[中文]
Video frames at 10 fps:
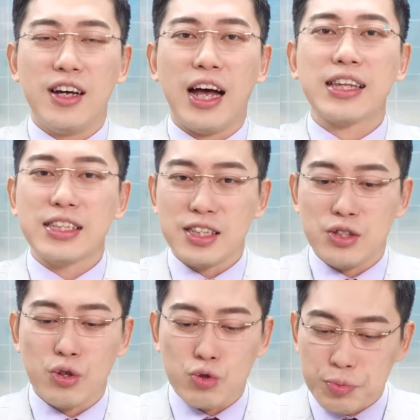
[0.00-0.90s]
啊，但是你
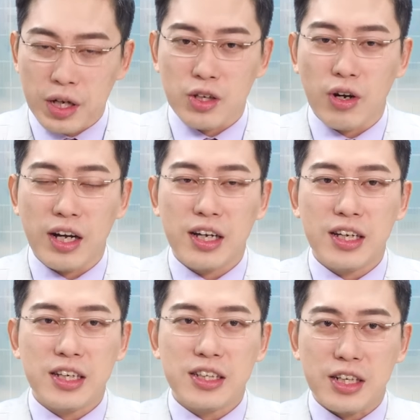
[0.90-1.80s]
用股票的话，
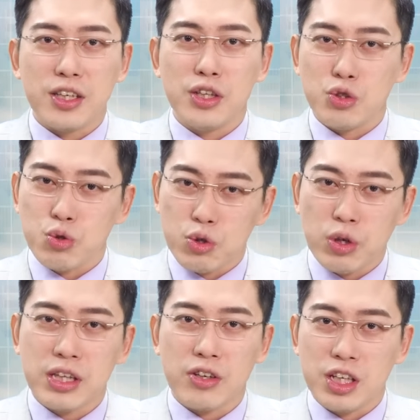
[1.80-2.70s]
可能你就算
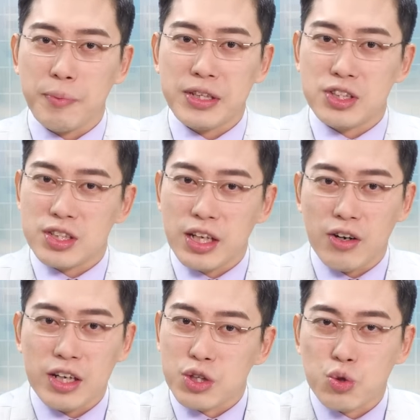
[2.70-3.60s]
赚到，你也被吃
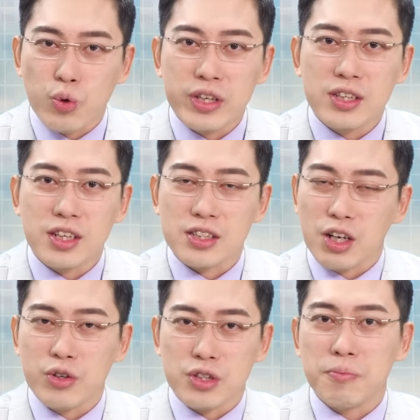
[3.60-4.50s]
掉一堆的那个
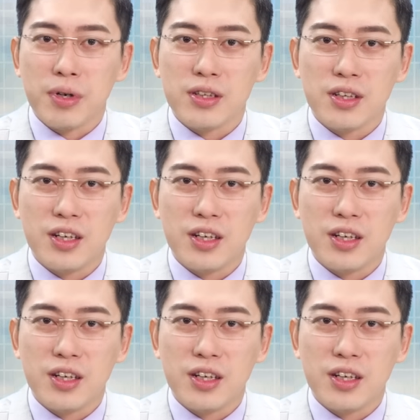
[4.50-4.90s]
交易成本。